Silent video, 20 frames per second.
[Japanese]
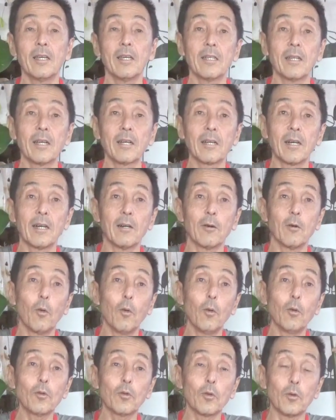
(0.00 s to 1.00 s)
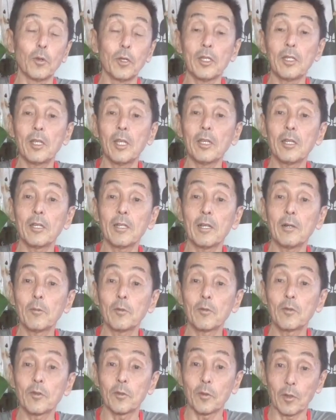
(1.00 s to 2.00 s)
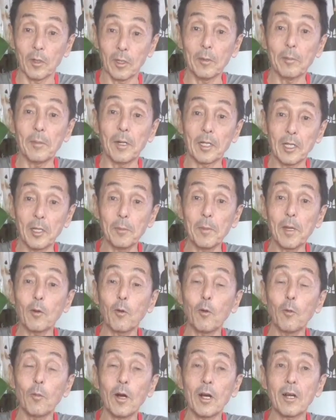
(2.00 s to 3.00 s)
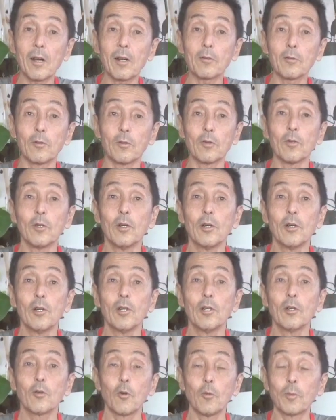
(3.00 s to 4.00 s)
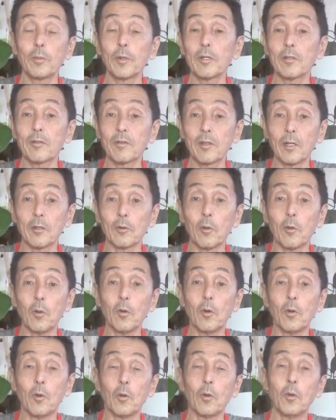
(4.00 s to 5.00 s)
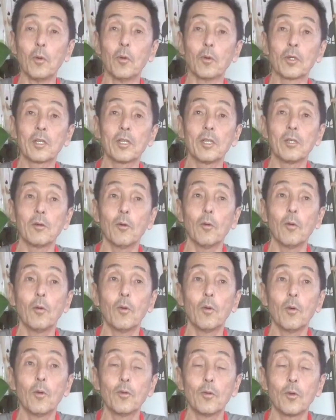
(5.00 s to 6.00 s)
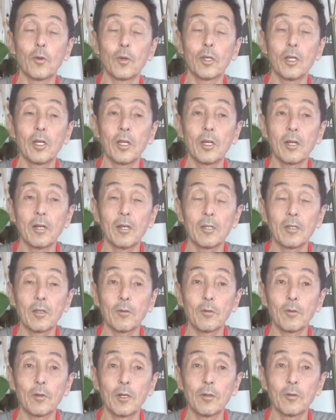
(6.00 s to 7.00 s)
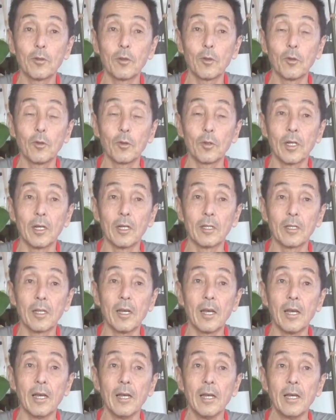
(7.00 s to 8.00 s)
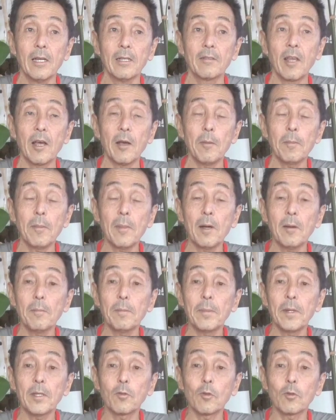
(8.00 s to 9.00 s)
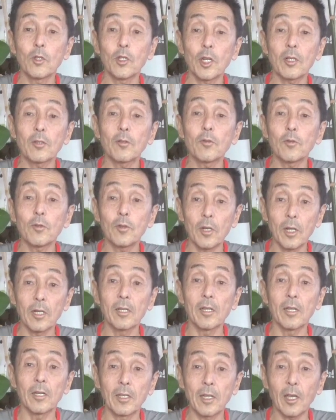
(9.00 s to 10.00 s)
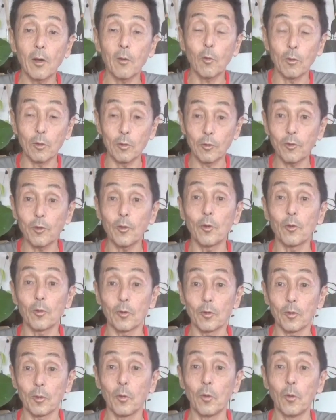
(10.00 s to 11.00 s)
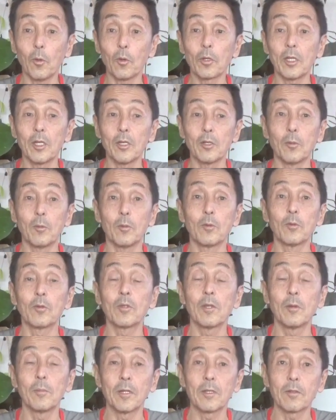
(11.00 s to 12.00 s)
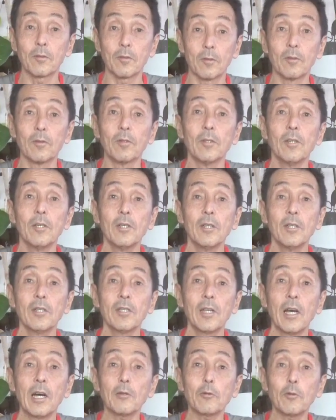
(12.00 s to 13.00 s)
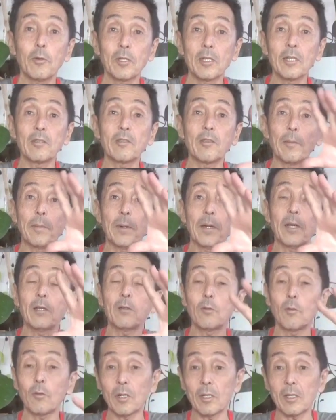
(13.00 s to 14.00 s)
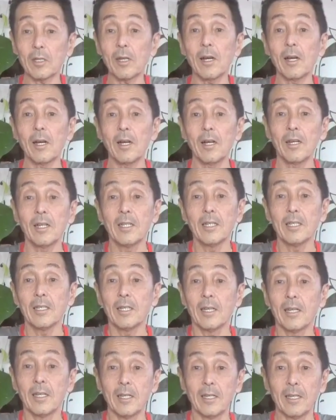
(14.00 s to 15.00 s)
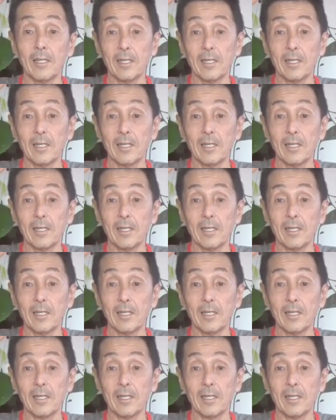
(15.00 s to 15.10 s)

なんか温度を一定に保つのがね、きめ細かくコンプレッサーのオンオフを切り替えてくれるようなんで、3万ペソ弱ぐらいで結構出力の大きいのも売ってます。であとはねセパレート型、そ